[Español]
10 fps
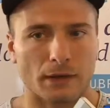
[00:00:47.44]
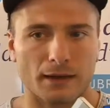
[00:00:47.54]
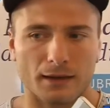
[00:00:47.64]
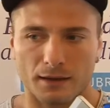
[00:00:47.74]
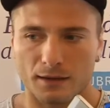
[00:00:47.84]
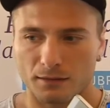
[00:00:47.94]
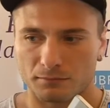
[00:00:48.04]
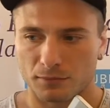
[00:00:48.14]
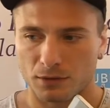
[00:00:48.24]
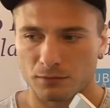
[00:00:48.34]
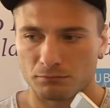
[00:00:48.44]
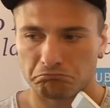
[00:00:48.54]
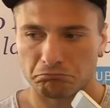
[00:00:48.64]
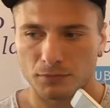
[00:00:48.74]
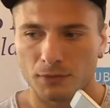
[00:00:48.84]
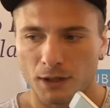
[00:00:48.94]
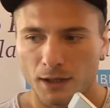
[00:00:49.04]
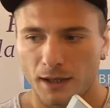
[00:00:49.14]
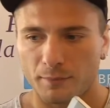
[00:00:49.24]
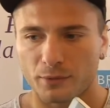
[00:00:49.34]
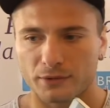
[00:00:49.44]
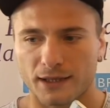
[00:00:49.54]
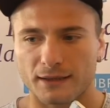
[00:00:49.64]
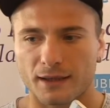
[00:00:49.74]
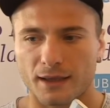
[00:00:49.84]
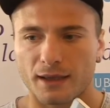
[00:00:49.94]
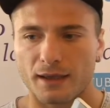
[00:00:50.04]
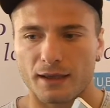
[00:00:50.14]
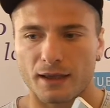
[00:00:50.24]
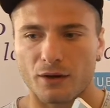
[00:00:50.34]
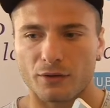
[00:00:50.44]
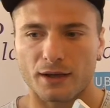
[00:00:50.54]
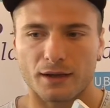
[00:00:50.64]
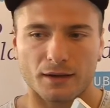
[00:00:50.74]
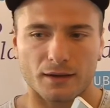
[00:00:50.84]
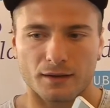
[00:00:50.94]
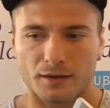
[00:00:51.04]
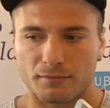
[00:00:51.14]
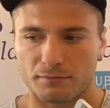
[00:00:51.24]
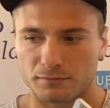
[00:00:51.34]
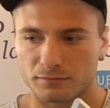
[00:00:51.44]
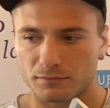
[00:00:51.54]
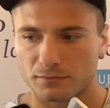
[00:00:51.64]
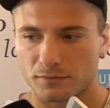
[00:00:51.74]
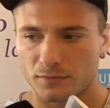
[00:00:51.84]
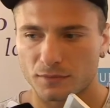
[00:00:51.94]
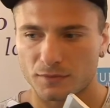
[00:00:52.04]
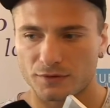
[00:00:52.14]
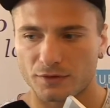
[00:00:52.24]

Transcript: Eh, es importante que ahora mm,